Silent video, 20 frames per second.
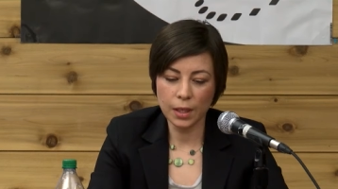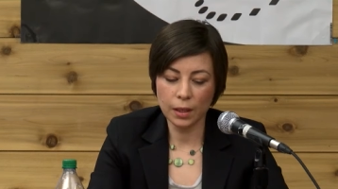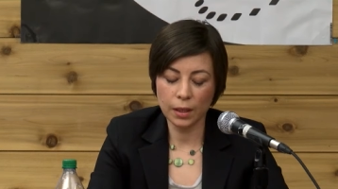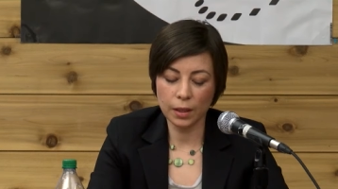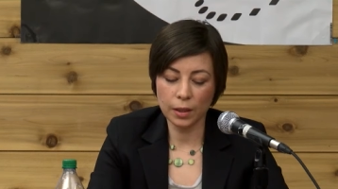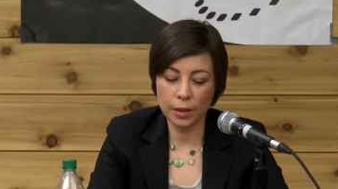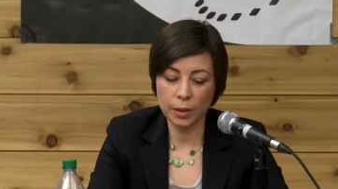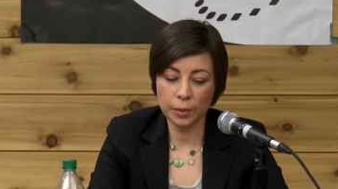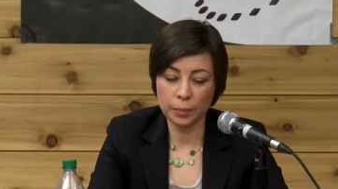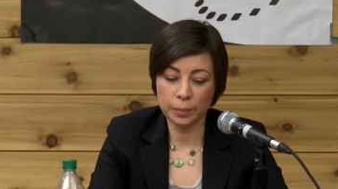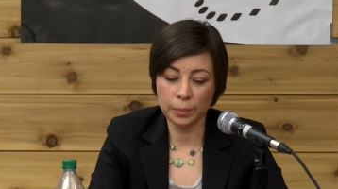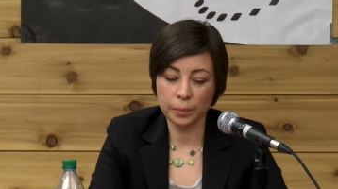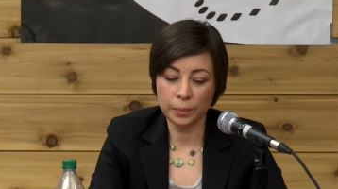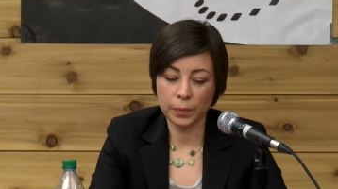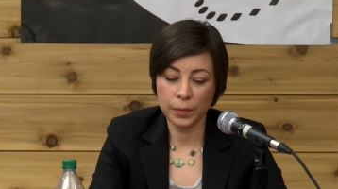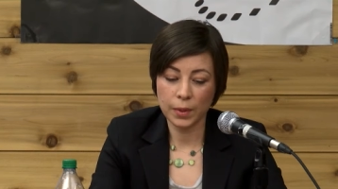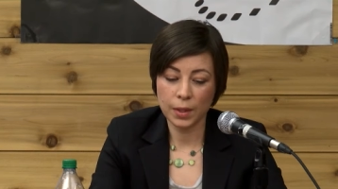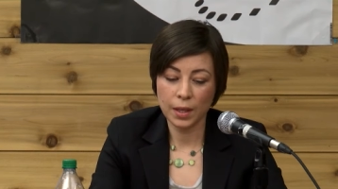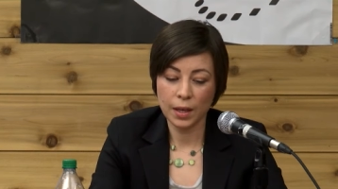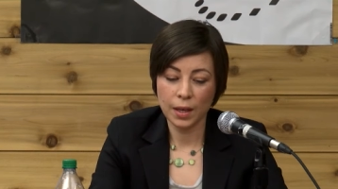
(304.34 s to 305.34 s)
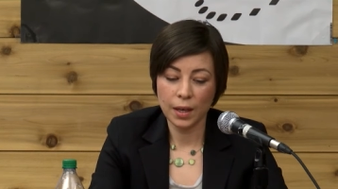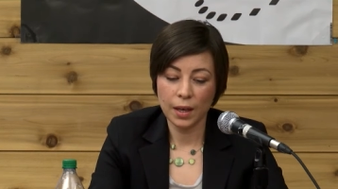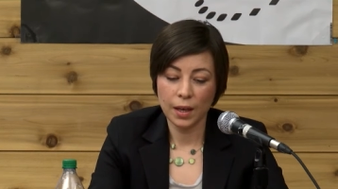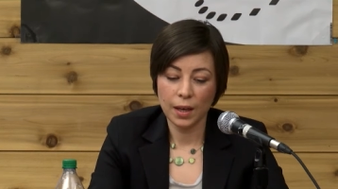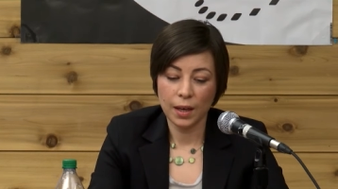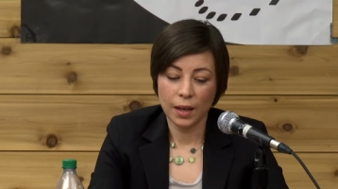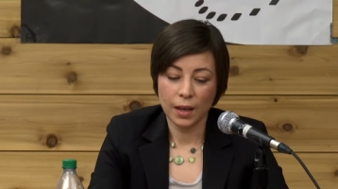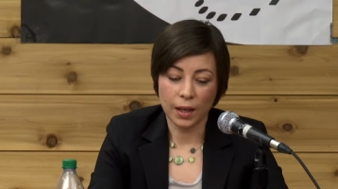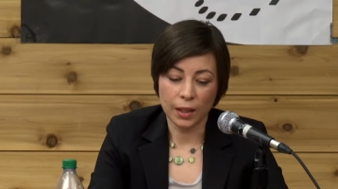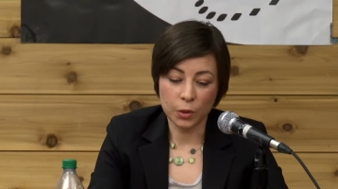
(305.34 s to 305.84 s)
Euh,
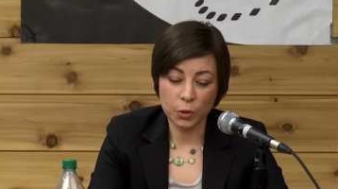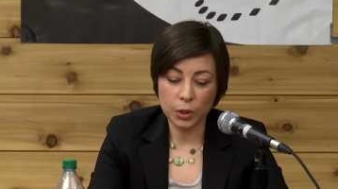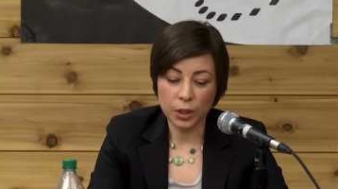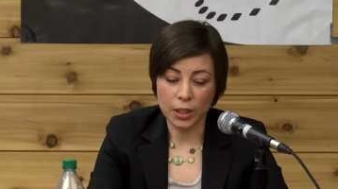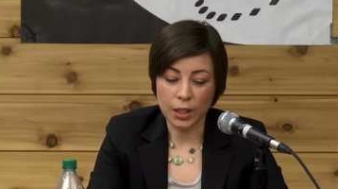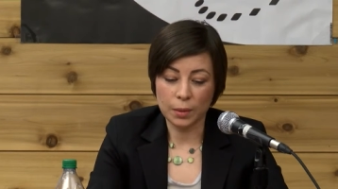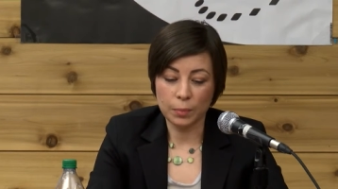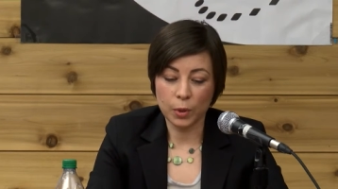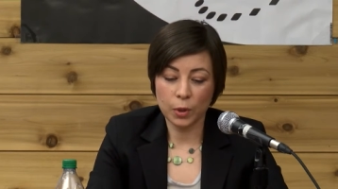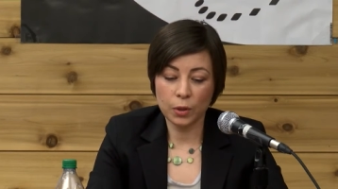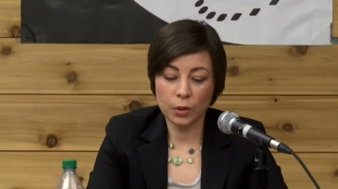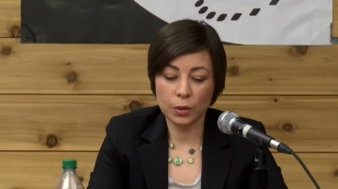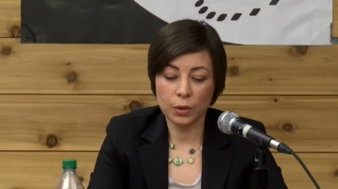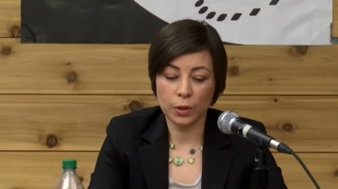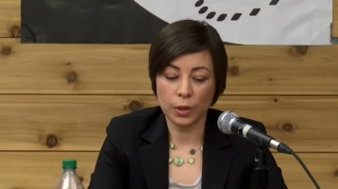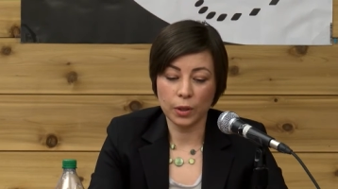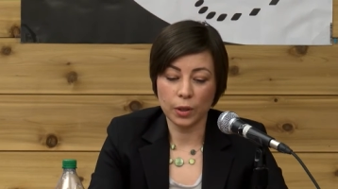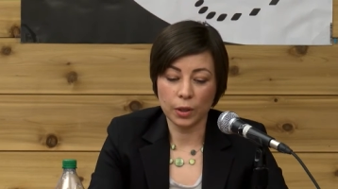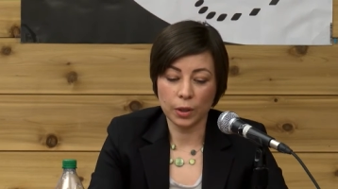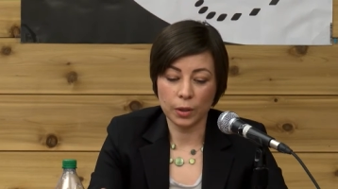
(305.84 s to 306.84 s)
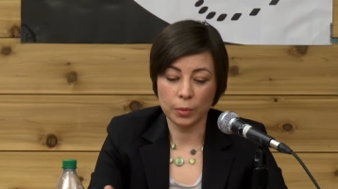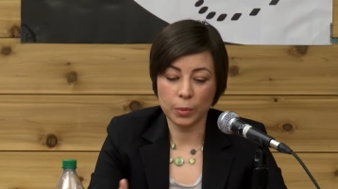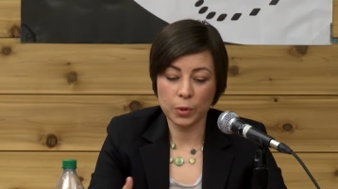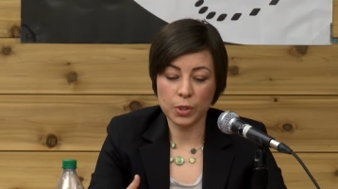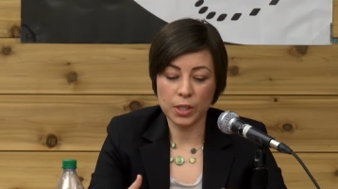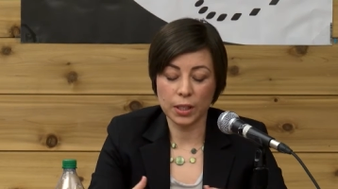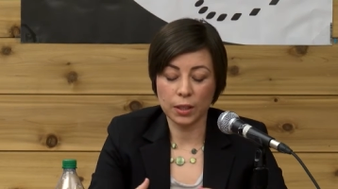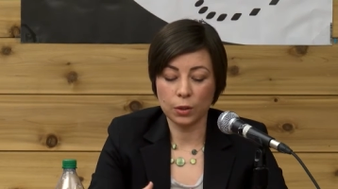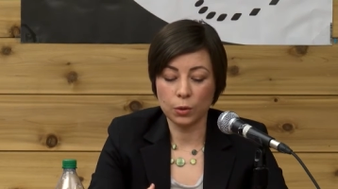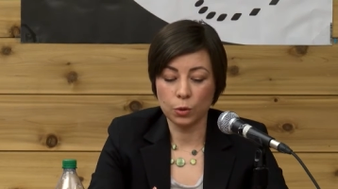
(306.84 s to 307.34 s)
un autre élément, euh,
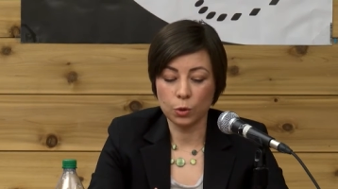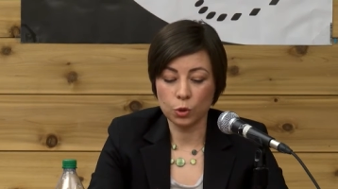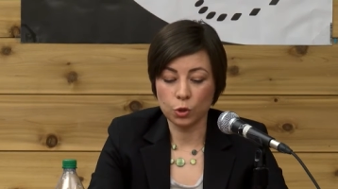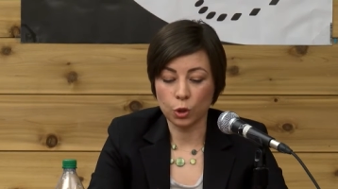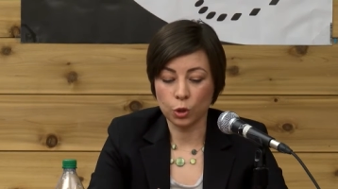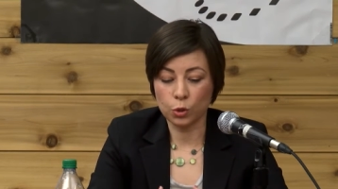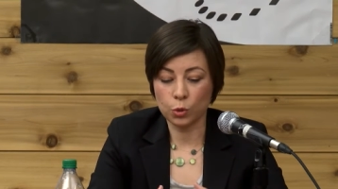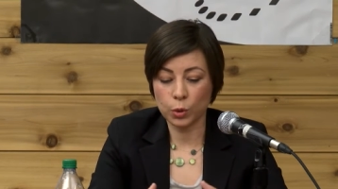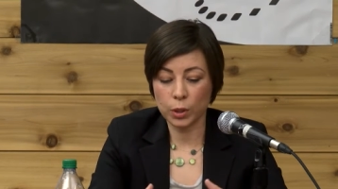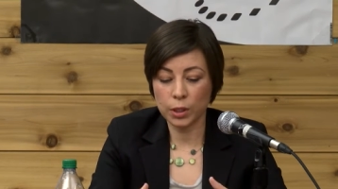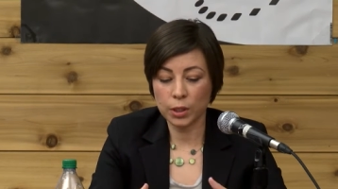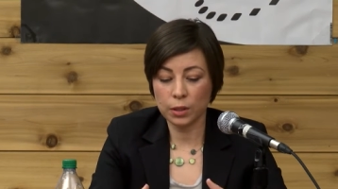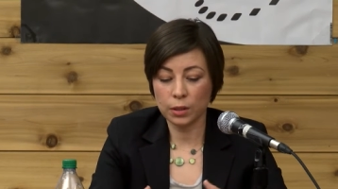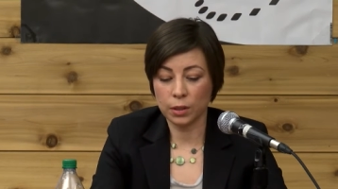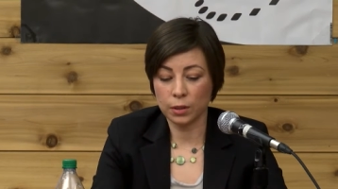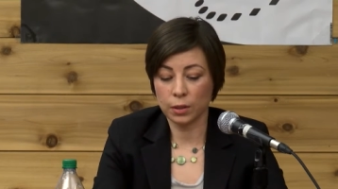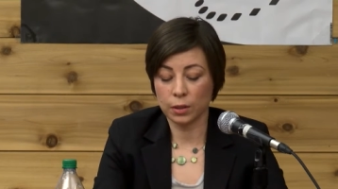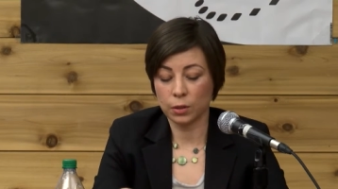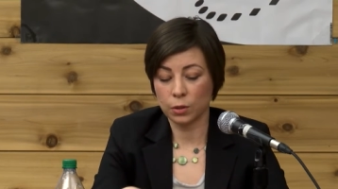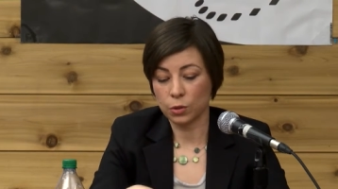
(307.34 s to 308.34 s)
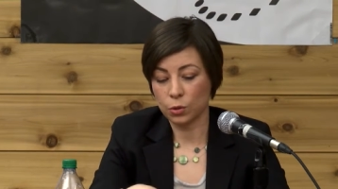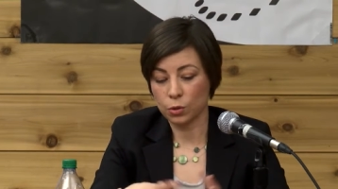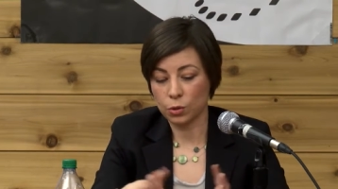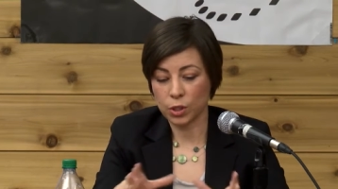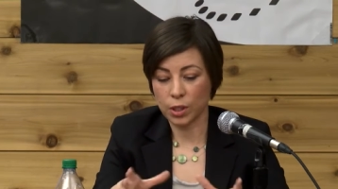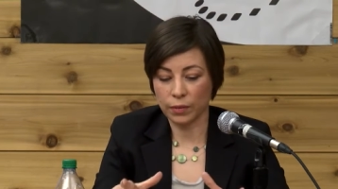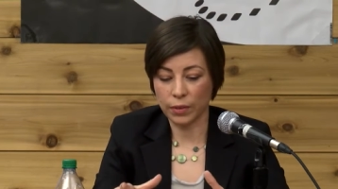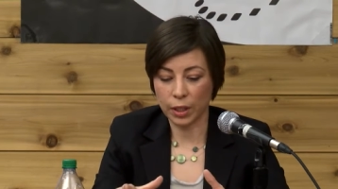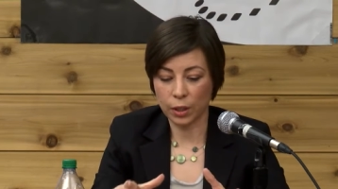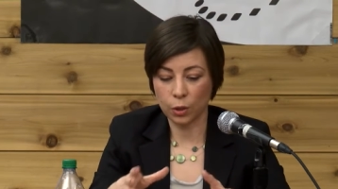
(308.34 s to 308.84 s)
bon, c'est qu'aujourd'hui,
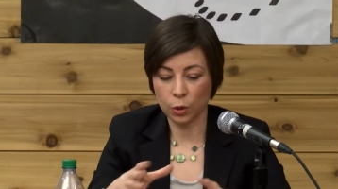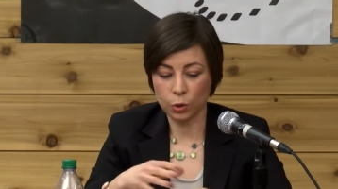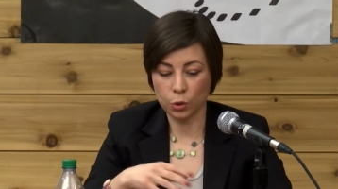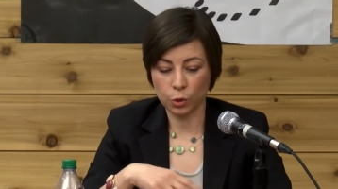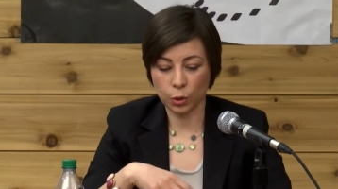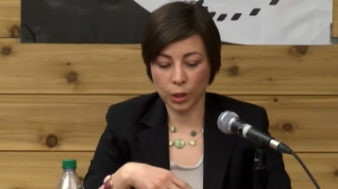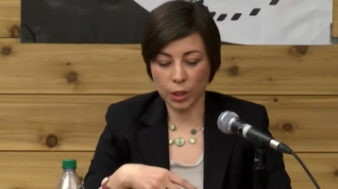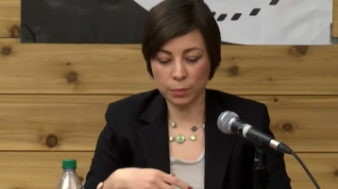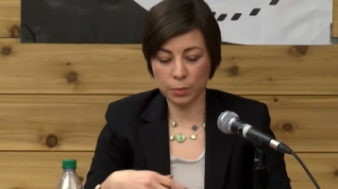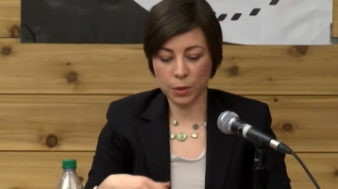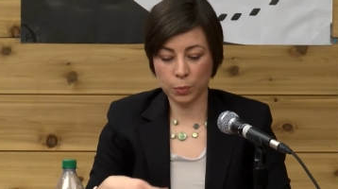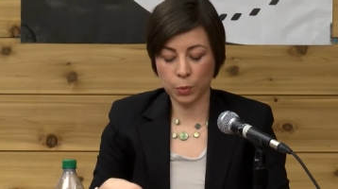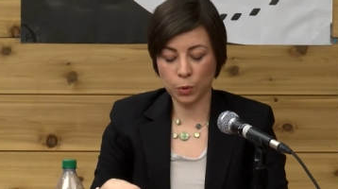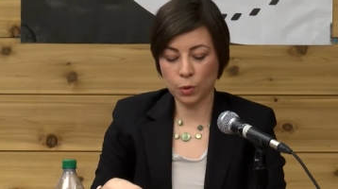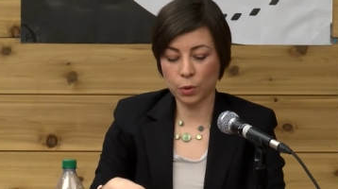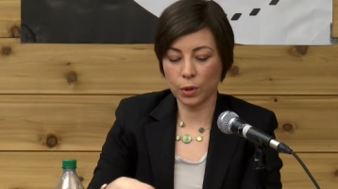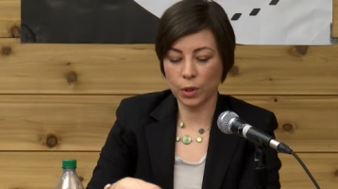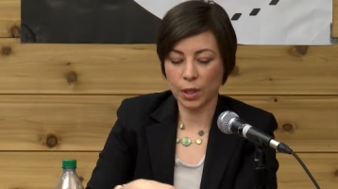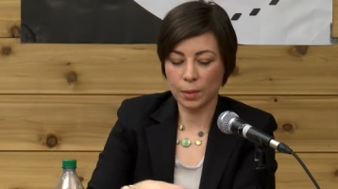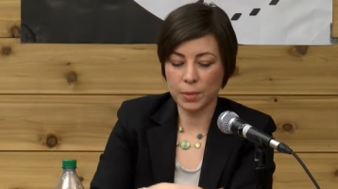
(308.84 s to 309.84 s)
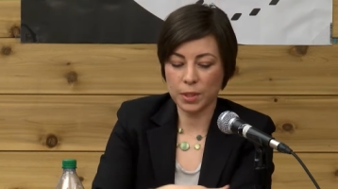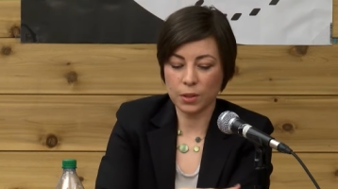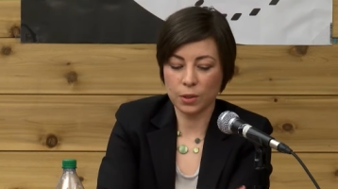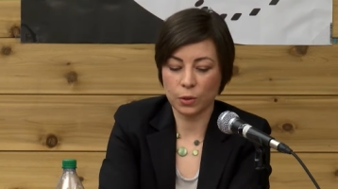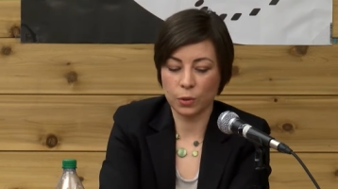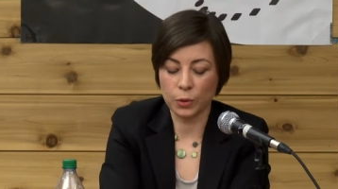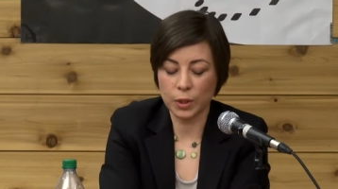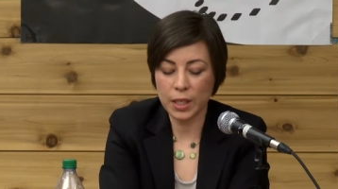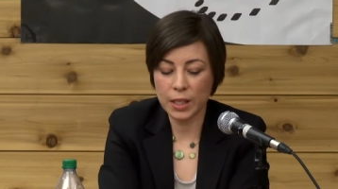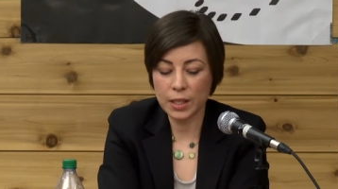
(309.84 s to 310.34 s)
ça va clôturer un petit peu euh, la mise en
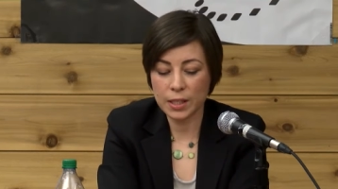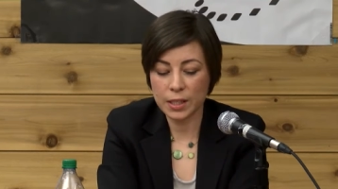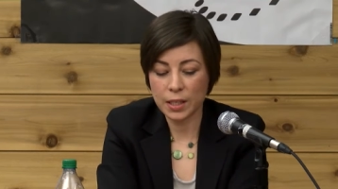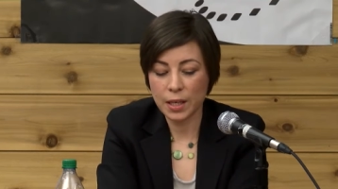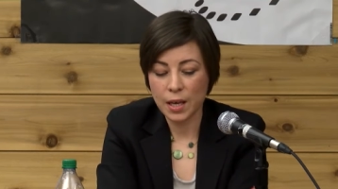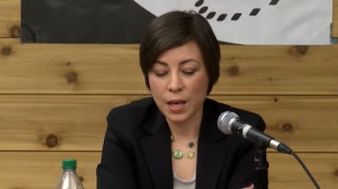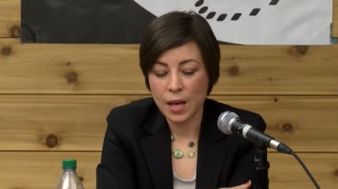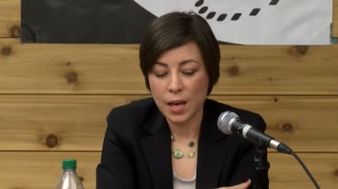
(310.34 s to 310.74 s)
contexte,